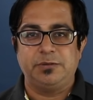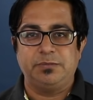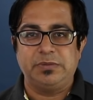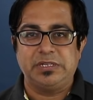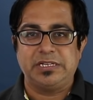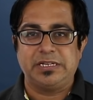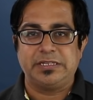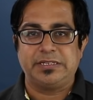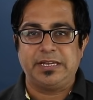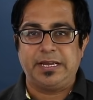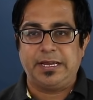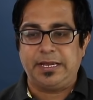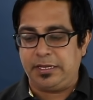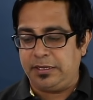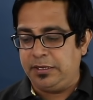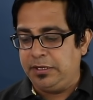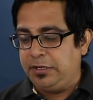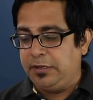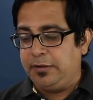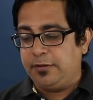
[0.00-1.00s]
को मिल जाता है
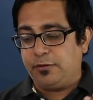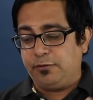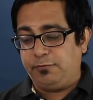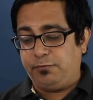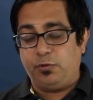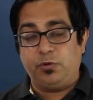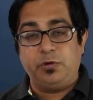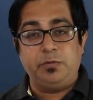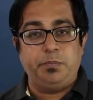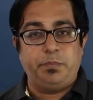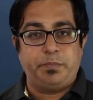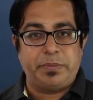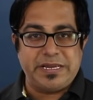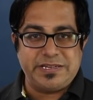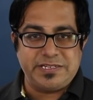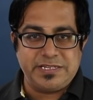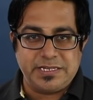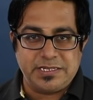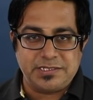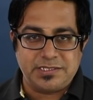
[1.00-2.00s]
तो फ़ोन
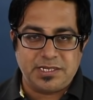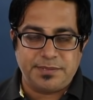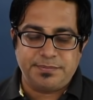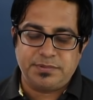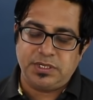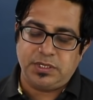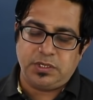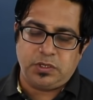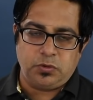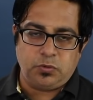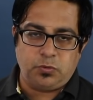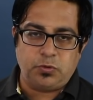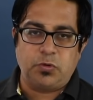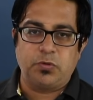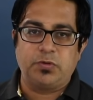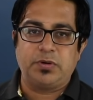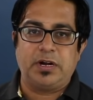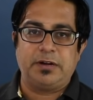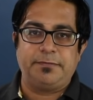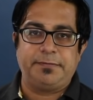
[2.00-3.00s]
प्राइसिंग के हिसाब से नो
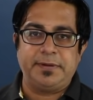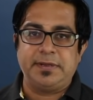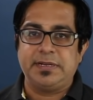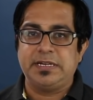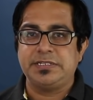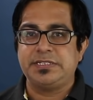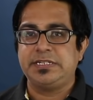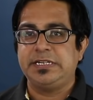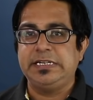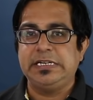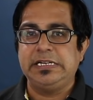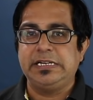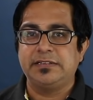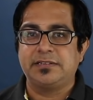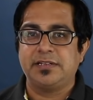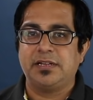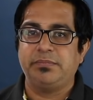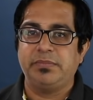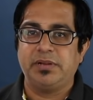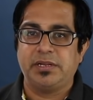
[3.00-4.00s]
डाउट काफ़ी अच्छी डील के
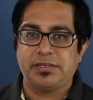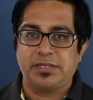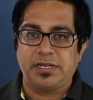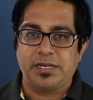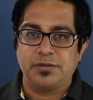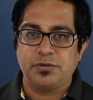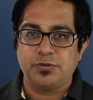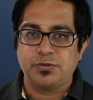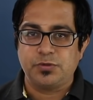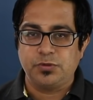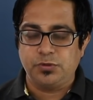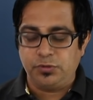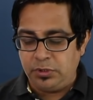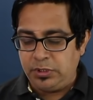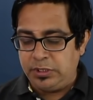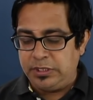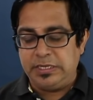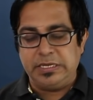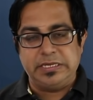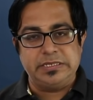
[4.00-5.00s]
साथ में आता है दोस्तों
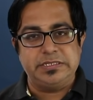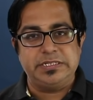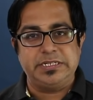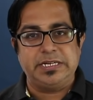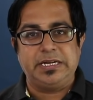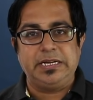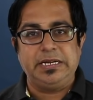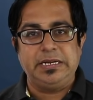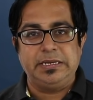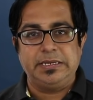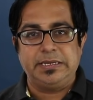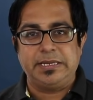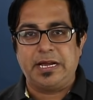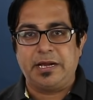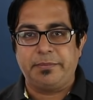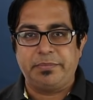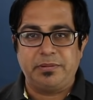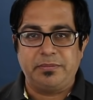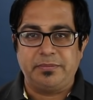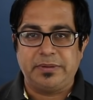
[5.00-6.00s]
जी हाँ
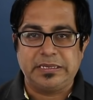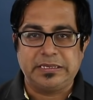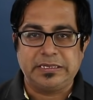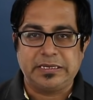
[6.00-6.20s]
यहाँ पर मैं बात